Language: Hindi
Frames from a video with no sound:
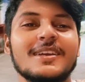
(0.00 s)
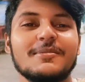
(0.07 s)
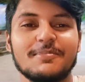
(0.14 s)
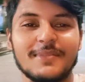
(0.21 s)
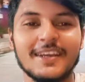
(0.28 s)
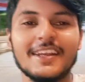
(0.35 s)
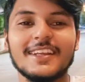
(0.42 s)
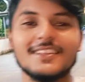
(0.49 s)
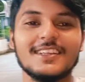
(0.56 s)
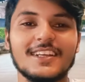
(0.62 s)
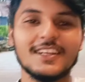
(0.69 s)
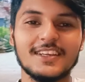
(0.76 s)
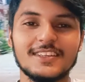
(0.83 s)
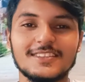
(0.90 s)
में
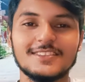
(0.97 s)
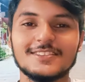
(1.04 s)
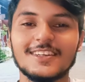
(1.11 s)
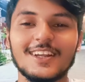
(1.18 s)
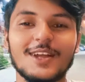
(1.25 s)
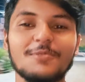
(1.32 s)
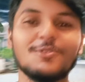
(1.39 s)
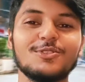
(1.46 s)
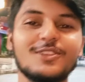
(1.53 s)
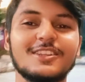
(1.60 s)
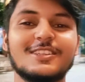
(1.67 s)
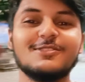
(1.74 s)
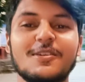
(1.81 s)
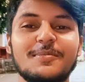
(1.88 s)
मैनेजर है इसका नाम है
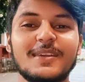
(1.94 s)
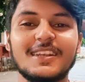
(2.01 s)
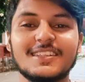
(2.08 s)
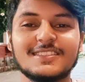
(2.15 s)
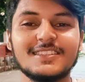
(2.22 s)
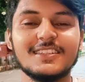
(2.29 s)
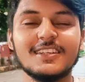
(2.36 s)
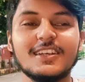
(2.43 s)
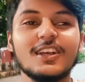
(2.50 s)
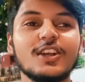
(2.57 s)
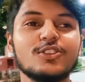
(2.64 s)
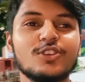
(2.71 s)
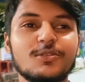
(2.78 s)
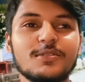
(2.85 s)
होटल शिवा पैलेस
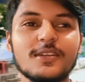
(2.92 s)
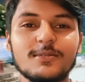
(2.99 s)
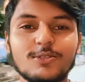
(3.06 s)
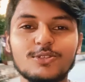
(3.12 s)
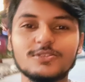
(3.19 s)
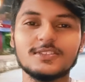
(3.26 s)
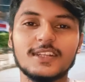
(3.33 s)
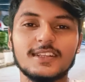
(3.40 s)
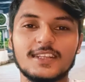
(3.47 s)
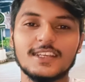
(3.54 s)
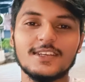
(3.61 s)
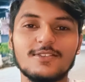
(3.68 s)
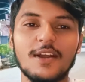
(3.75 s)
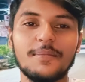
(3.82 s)
तो अभी हम लोग
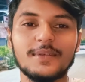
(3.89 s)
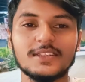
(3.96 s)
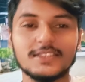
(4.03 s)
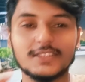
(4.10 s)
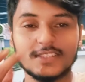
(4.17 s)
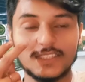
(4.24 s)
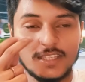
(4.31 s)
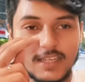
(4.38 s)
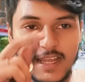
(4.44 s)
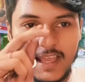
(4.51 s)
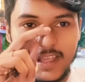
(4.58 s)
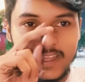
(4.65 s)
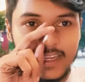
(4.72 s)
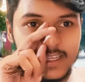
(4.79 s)
चलते हैं वापस किसी दिन
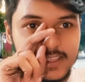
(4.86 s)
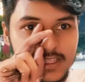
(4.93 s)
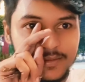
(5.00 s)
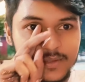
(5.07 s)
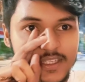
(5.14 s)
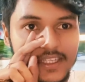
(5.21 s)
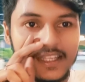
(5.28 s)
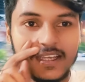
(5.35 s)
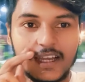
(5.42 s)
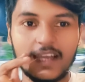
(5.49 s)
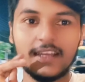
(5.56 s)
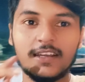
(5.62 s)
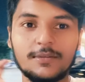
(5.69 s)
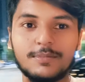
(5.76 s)
आएंगे तब इधर
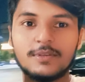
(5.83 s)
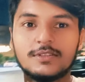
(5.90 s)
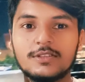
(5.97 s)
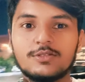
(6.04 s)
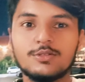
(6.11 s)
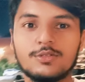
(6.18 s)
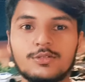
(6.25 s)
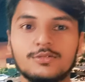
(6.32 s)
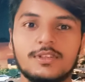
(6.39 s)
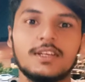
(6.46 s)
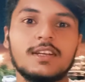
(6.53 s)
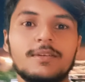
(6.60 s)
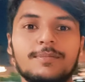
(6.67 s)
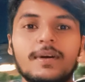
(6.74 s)
दिखाएंगे पीछे जो
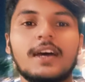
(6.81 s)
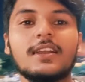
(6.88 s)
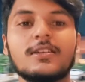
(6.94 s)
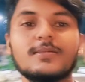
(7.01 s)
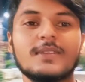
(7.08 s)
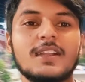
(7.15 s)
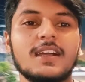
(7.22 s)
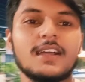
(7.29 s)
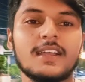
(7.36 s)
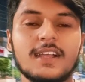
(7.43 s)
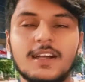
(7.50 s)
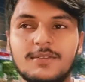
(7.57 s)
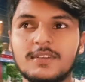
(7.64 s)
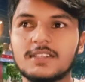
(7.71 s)
उधर है पार्क बना
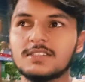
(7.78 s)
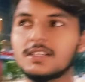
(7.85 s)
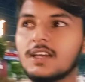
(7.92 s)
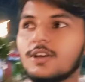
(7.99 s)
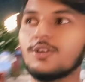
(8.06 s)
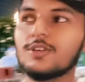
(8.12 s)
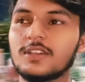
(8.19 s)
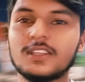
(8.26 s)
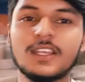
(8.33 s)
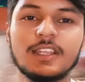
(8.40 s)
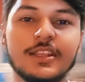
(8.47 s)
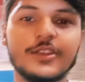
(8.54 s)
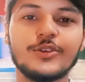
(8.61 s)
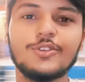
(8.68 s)
है काफी अच्छा और
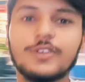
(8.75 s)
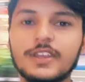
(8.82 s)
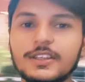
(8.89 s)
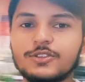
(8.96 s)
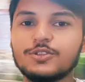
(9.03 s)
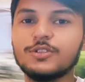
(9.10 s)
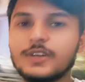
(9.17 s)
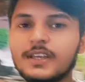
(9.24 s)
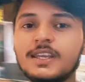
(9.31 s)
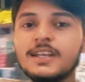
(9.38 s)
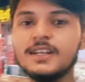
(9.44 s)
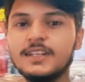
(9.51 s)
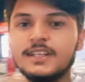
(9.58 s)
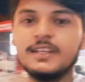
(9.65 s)
इधर है देखो ये जो है
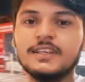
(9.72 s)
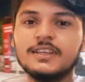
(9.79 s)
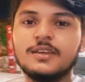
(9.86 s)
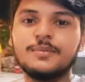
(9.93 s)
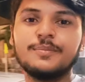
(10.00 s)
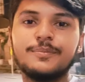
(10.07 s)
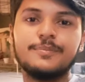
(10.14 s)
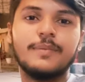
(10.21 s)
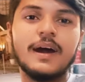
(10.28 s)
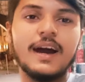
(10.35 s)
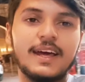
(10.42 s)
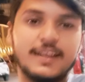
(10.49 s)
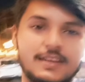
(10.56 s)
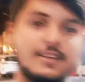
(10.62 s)
ये
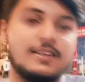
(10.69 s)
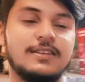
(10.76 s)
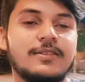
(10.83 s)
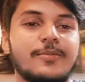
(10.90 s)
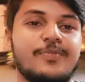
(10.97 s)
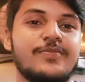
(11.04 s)
बार है